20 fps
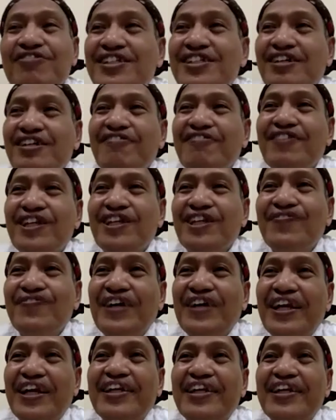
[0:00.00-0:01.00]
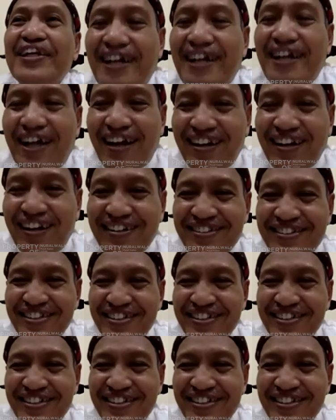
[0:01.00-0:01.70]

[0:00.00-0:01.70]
filsafat perennial.